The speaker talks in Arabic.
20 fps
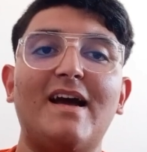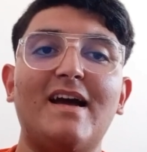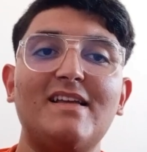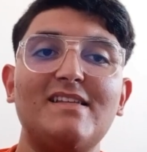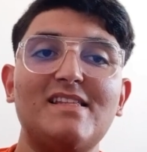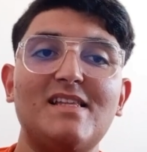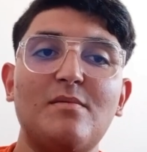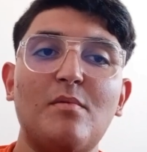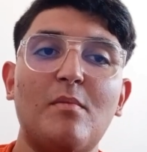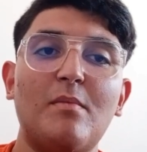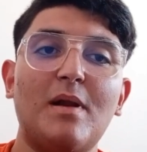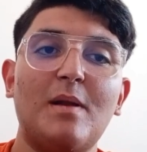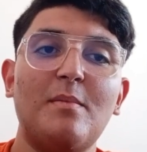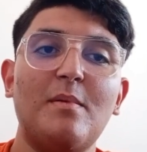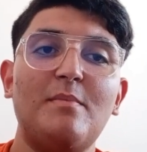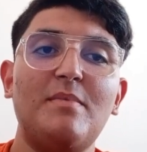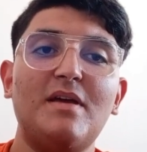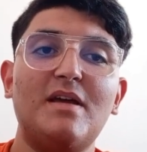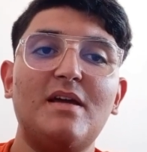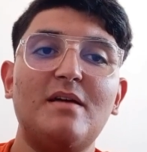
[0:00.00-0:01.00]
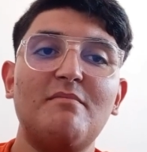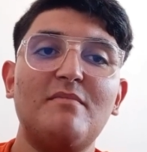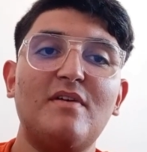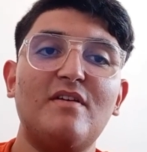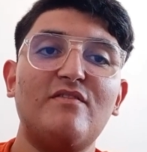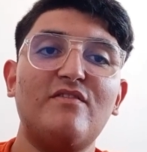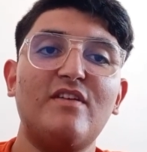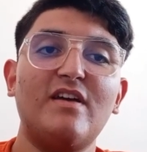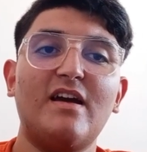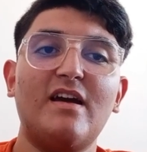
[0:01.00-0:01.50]
السلام ومرحبا
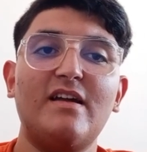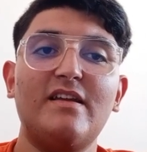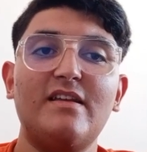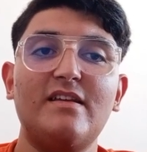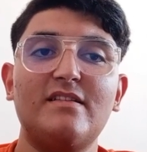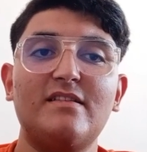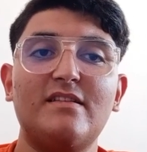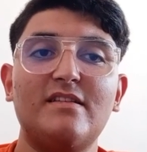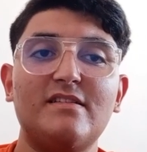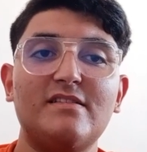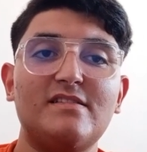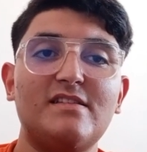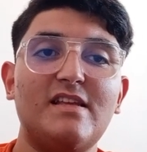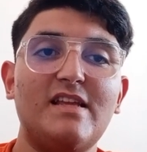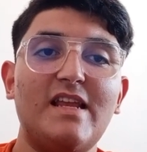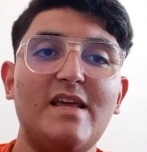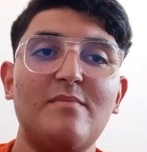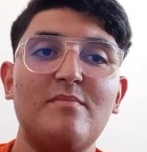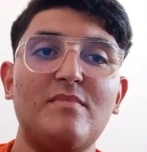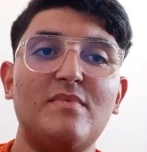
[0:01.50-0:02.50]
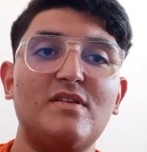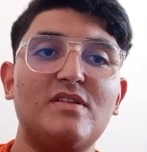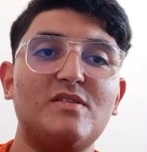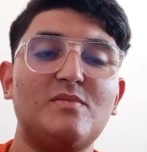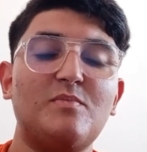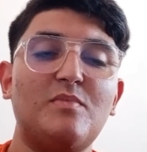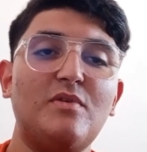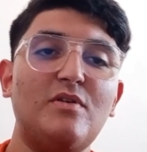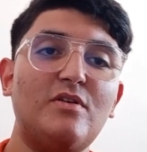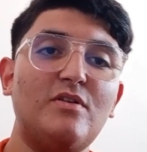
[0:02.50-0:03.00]
بكم في قناة سلام
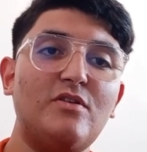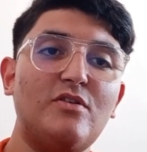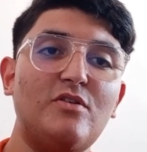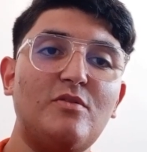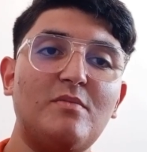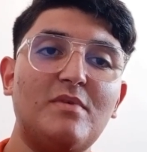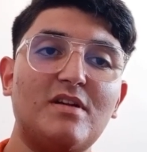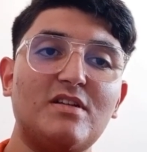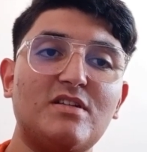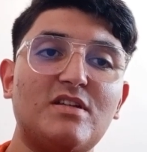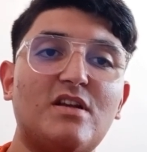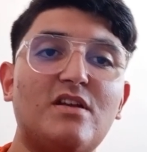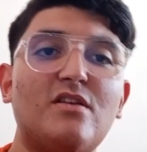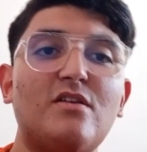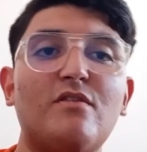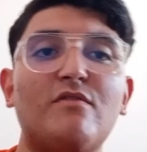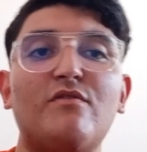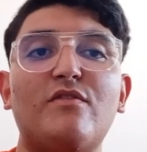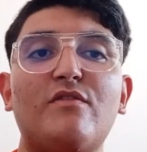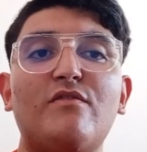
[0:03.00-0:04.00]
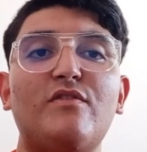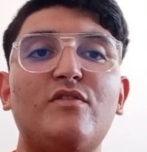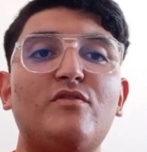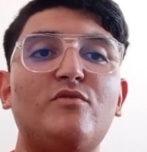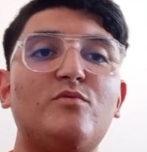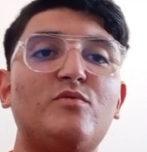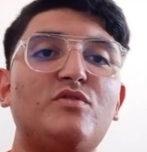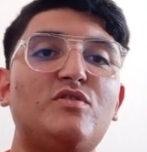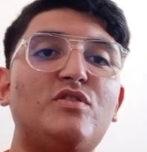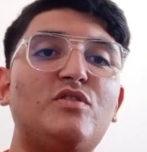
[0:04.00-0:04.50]
سبور اليوم رجعنا لكم في
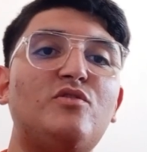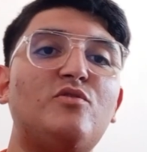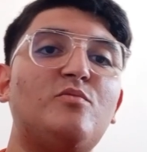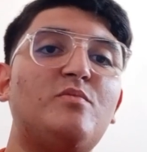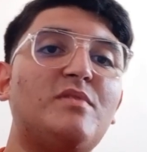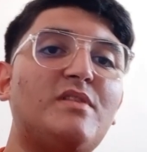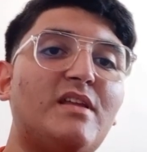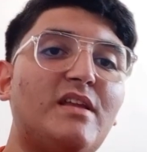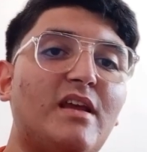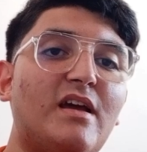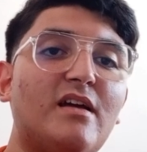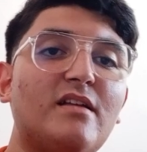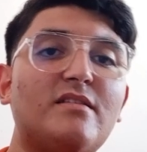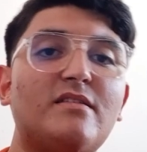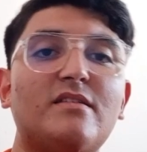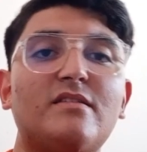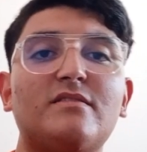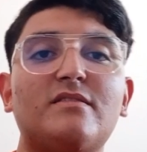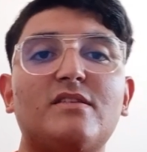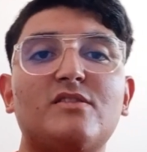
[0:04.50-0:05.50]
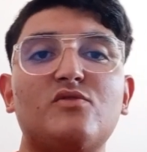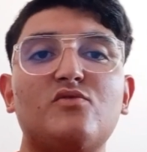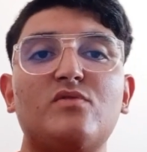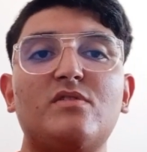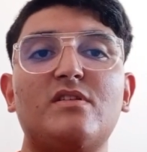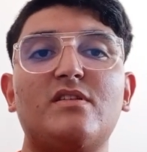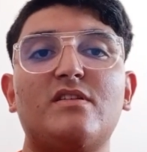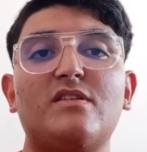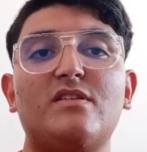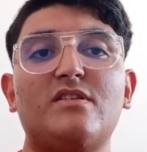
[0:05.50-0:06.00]
فيديو جديد وبطريقة
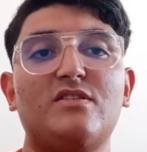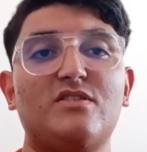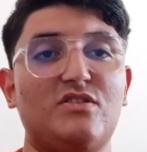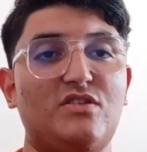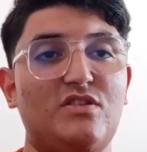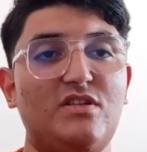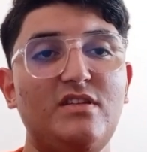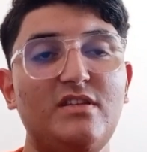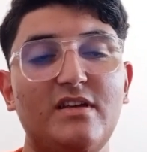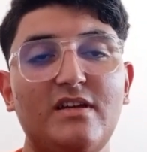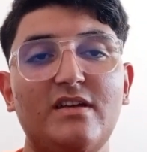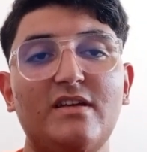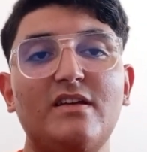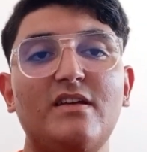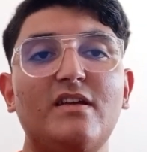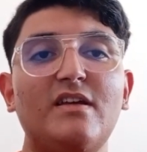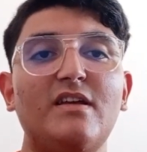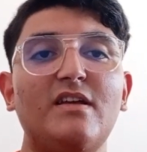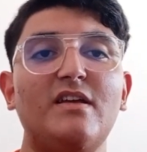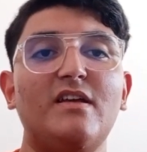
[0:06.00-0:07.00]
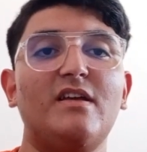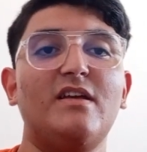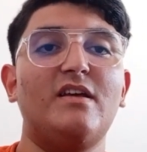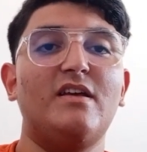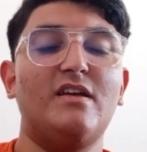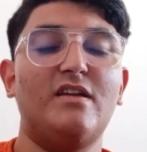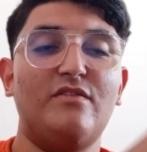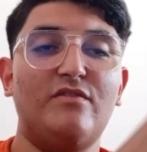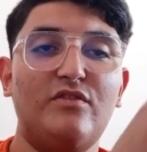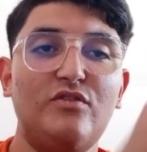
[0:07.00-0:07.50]
تصوير جديدة
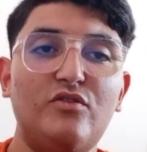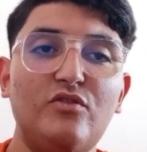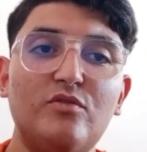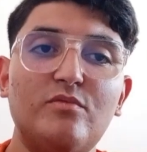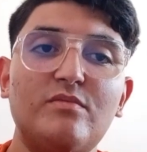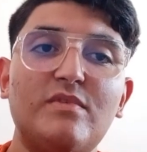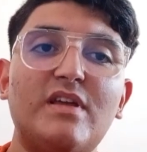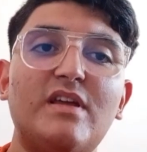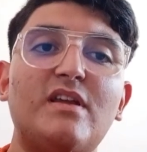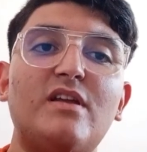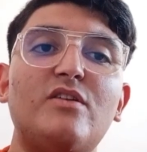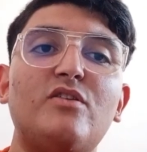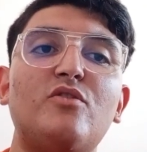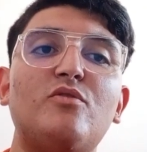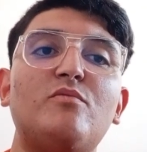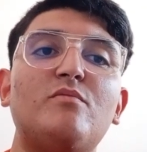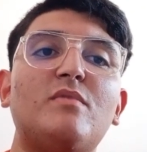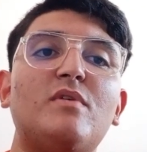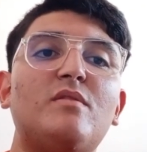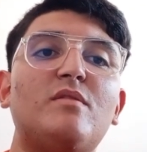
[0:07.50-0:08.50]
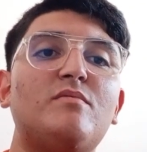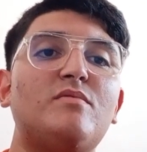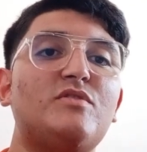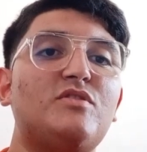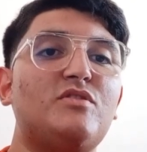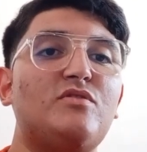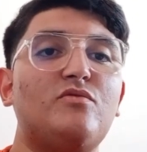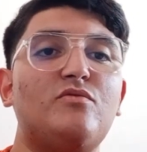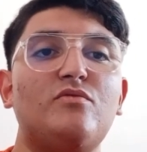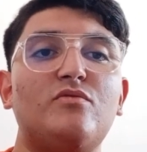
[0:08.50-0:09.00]
الفيديو متاعنا اليوم
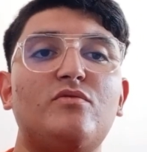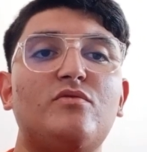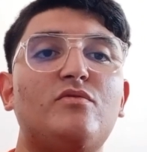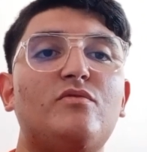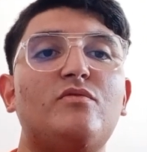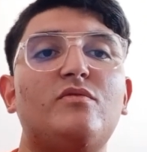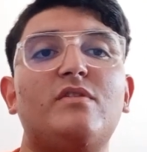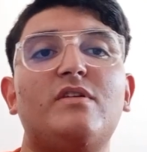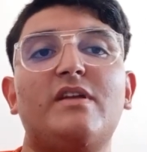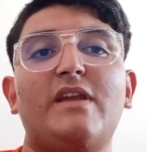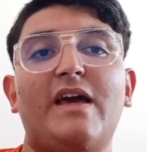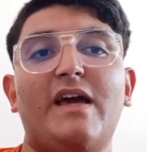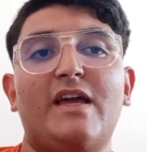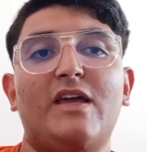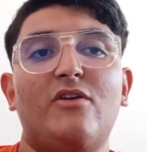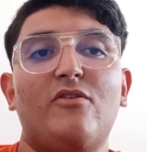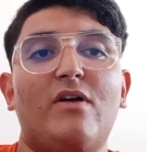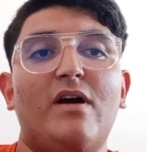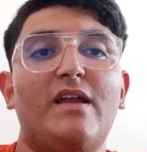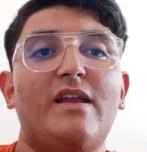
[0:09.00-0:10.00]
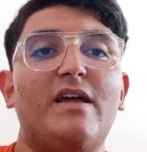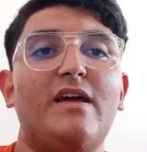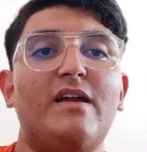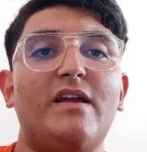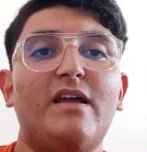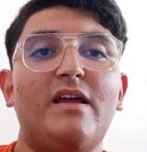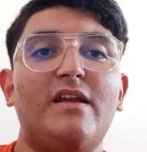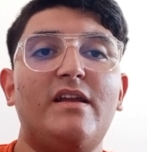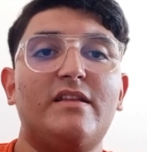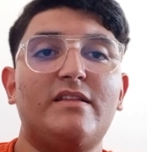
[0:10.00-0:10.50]
باش نكون نحكيو على
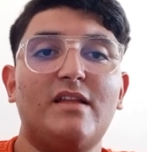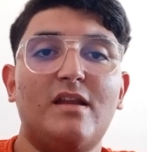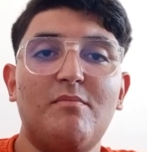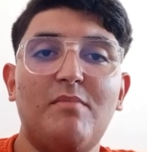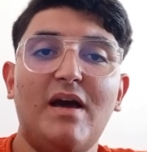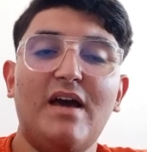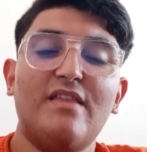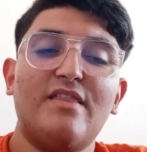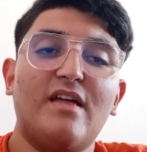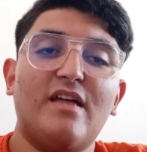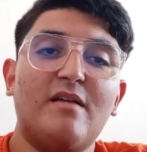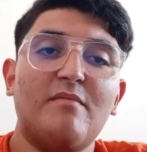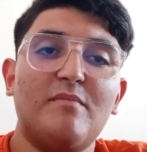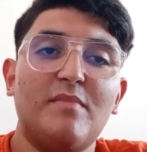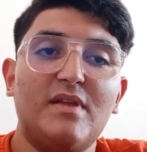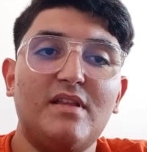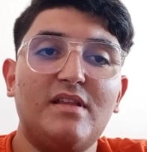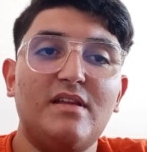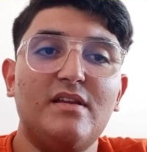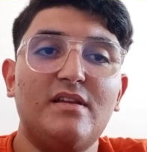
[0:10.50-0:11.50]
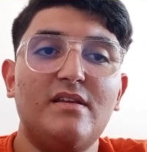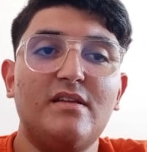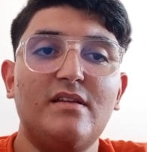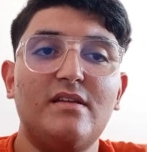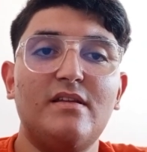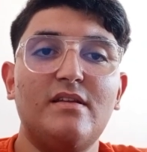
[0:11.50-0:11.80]
رحلة البحث عن بديل